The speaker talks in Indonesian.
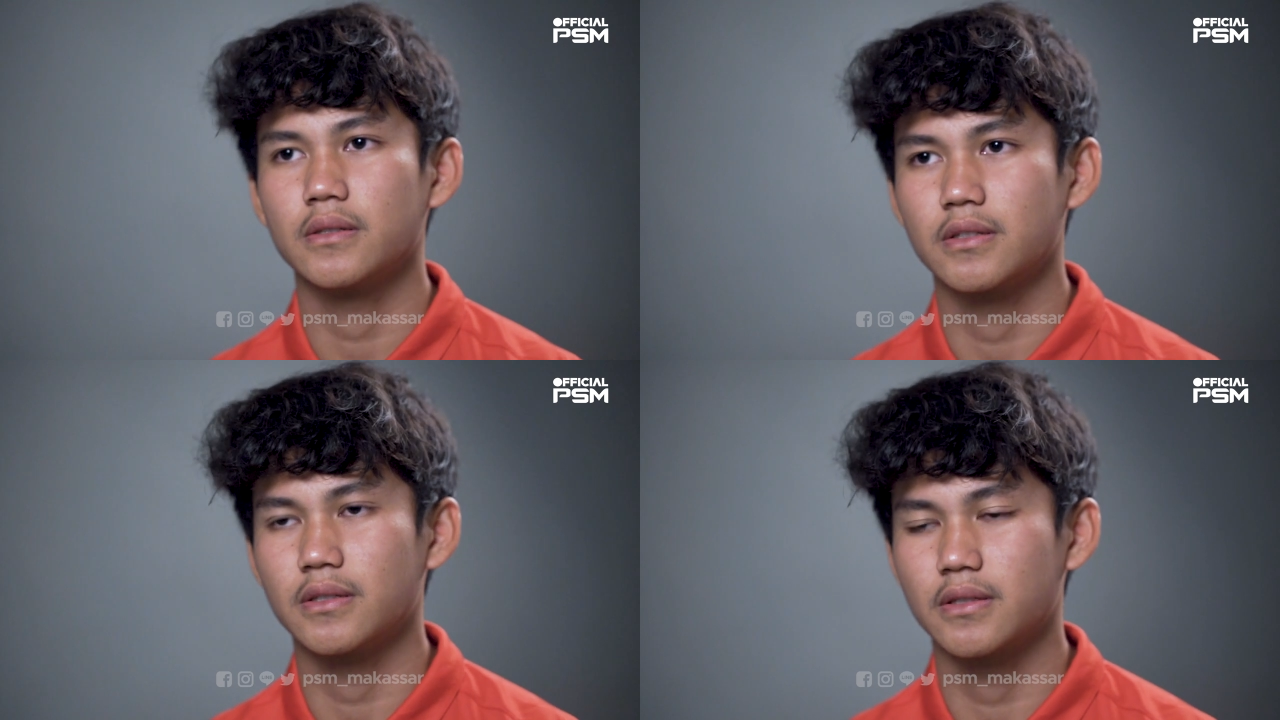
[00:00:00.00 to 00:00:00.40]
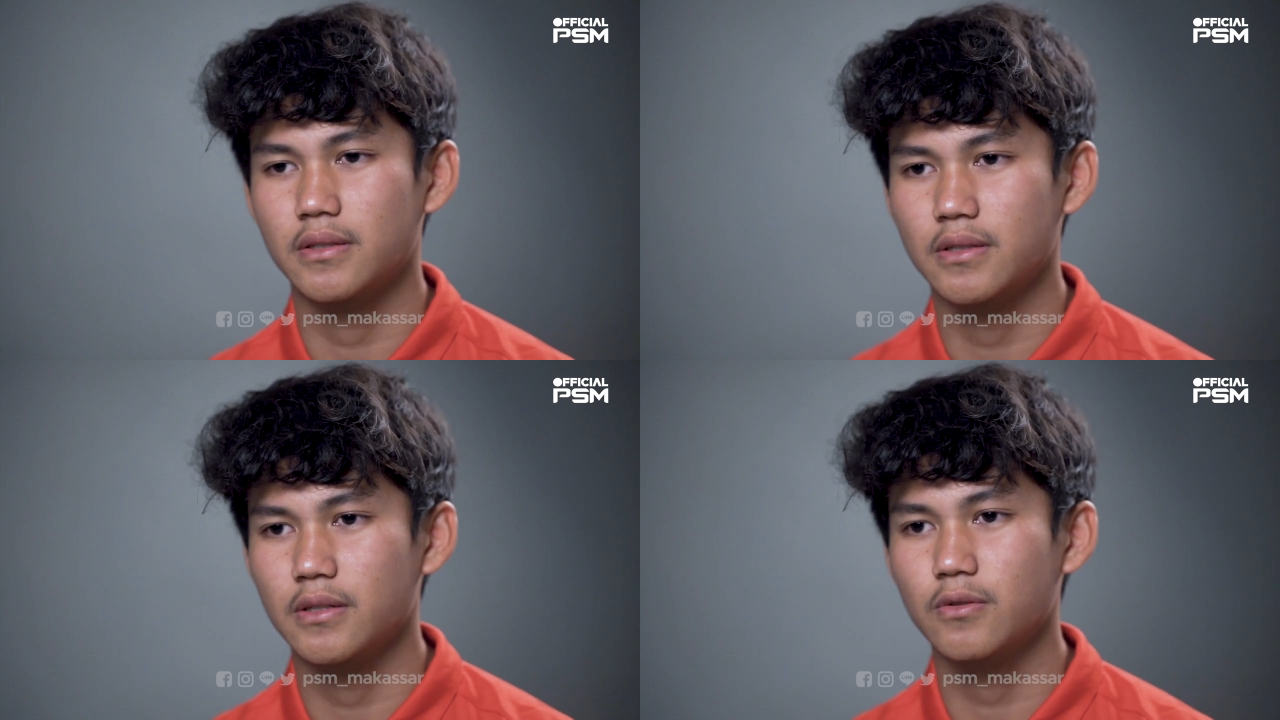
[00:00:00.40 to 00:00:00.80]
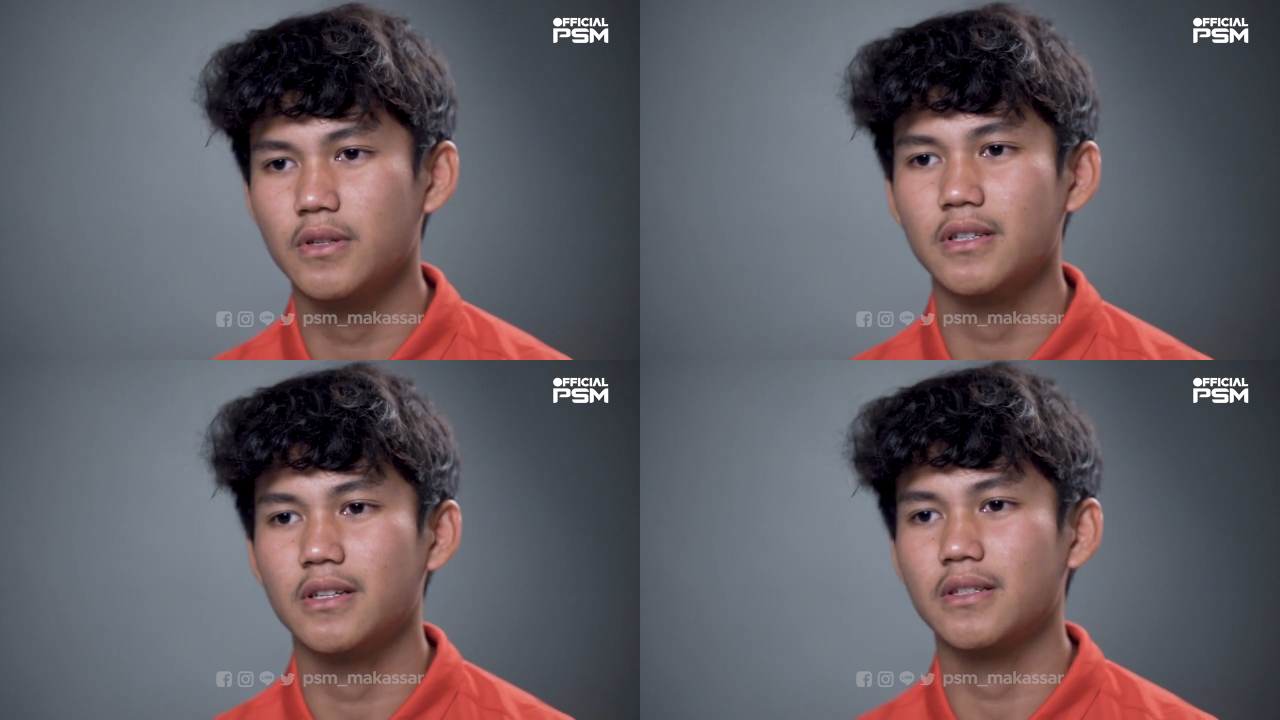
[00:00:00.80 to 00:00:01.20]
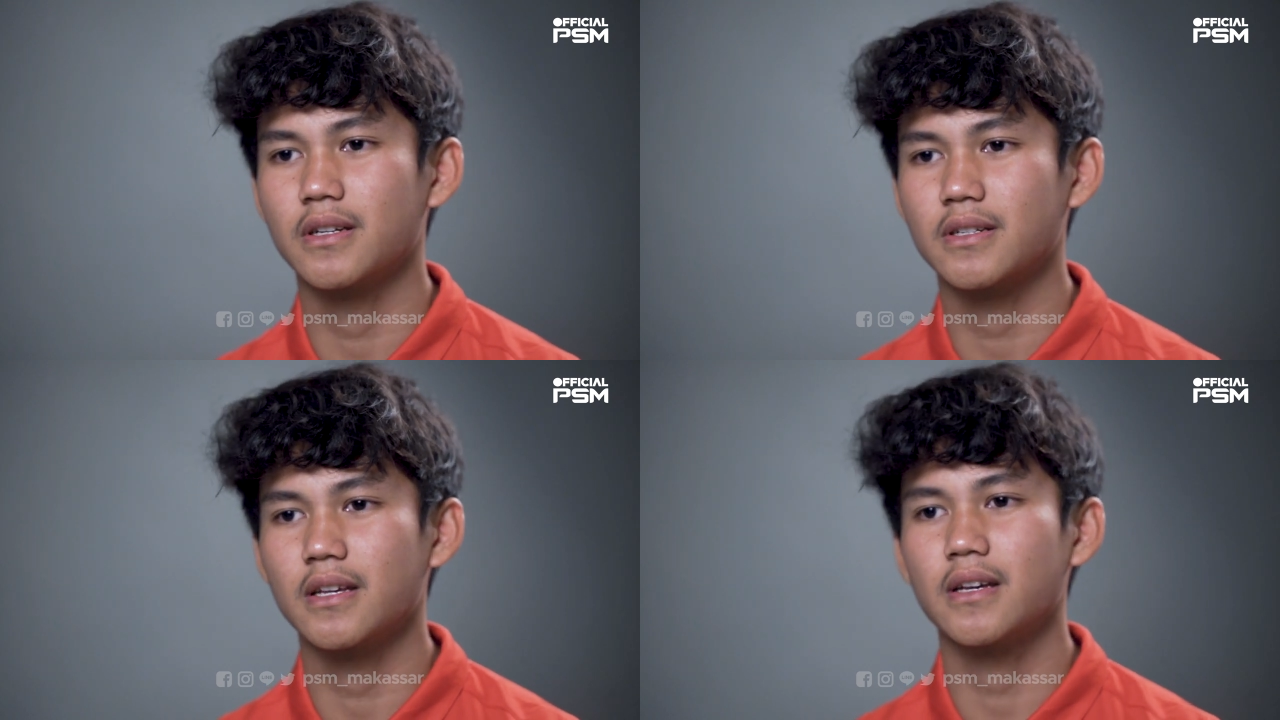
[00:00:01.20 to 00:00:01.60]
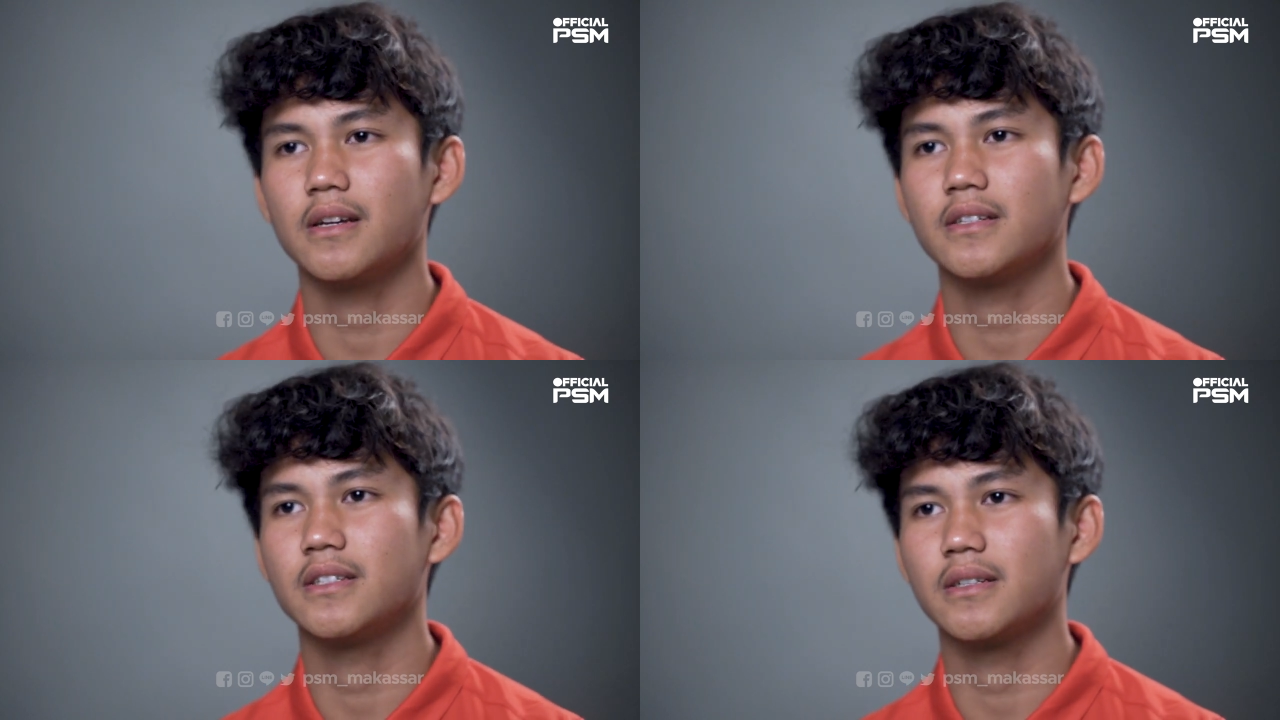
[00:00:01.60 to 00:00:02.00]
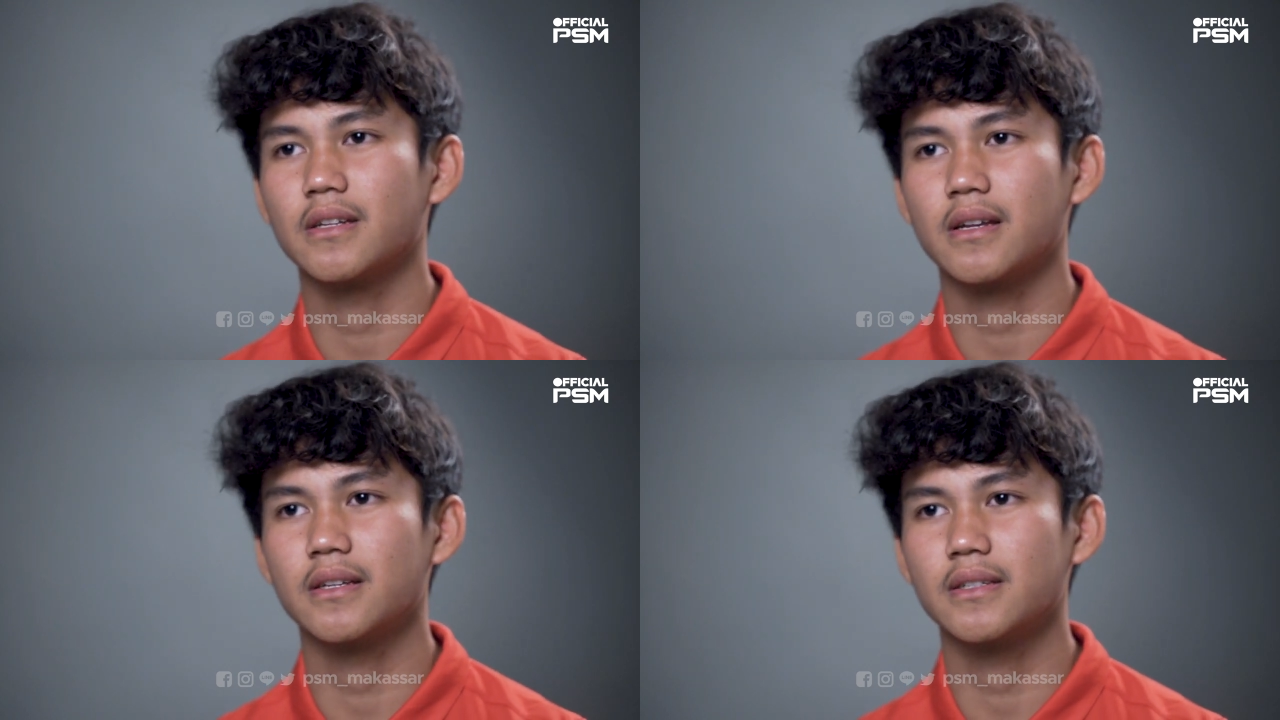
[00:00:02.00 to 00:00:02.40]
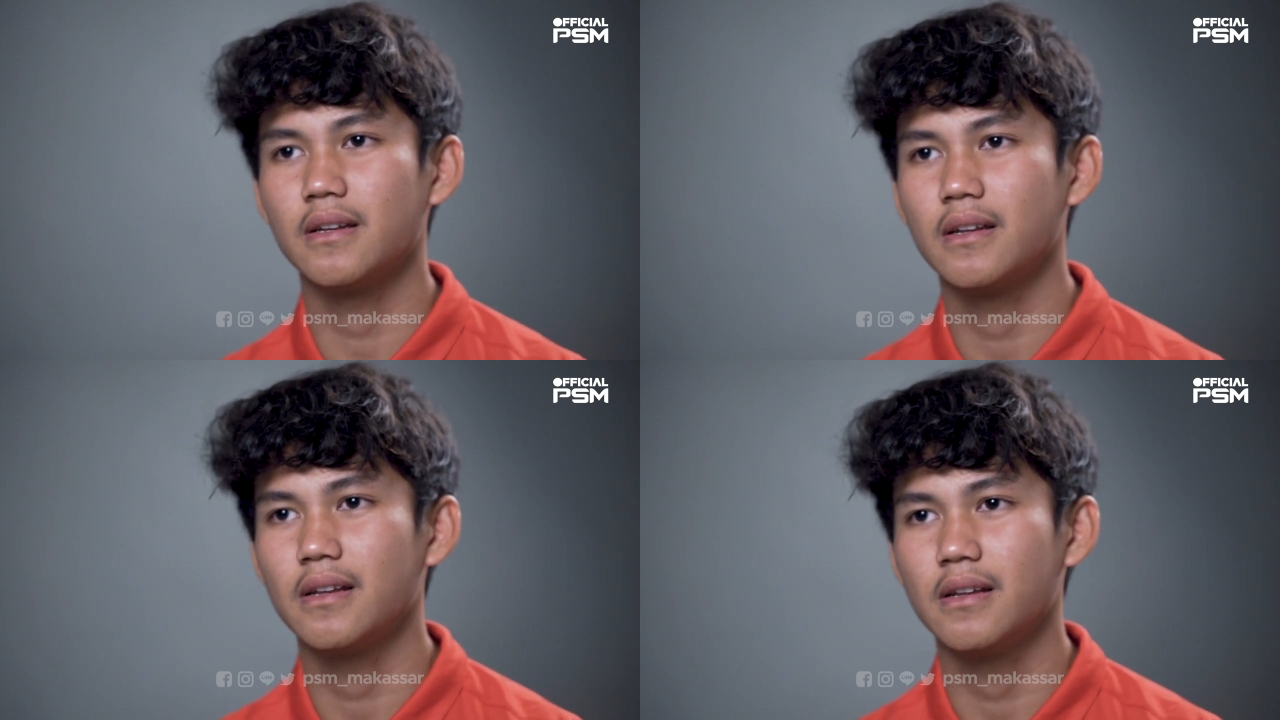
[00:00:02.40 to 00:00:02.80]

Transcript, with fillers: sesuai cita-cita saya sejak dari kecil.